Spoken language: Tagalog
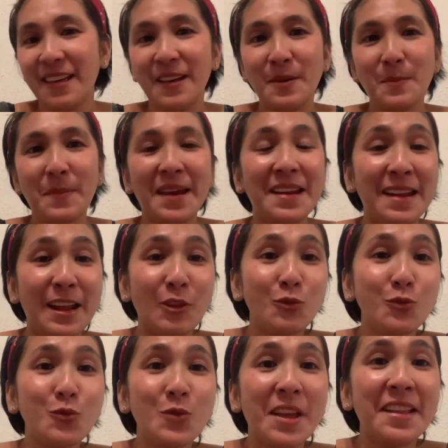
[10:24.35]
may
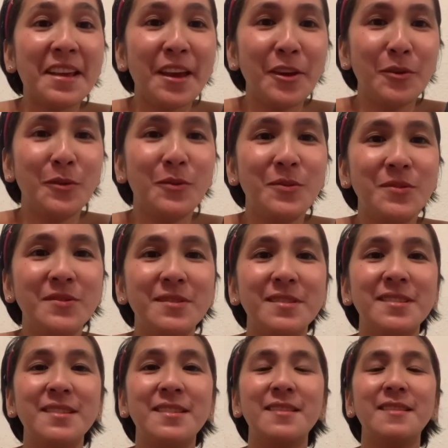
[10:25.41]
natutunan kayo
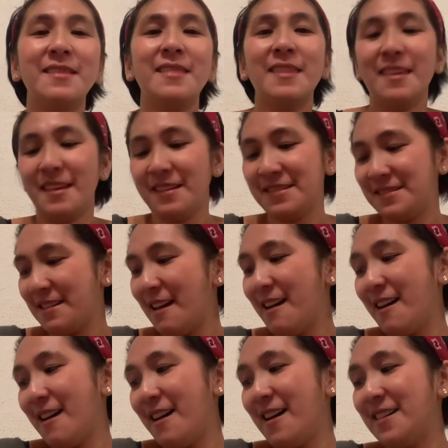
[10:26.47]

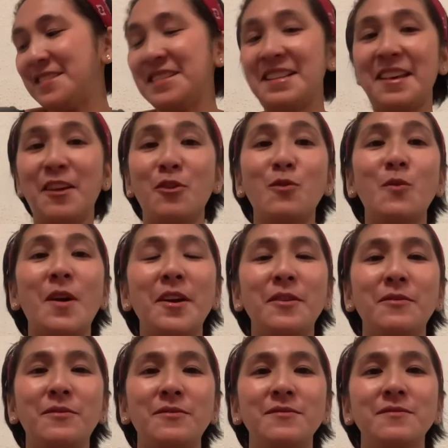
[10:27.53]
sa shiner ko
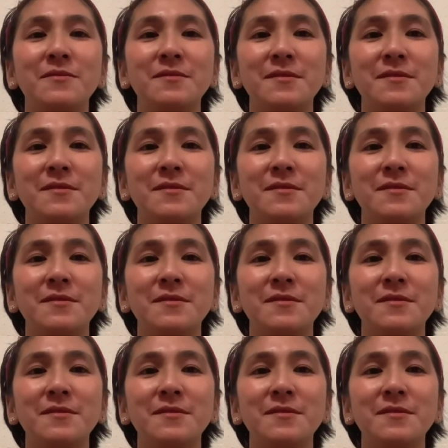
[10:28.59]
ngayon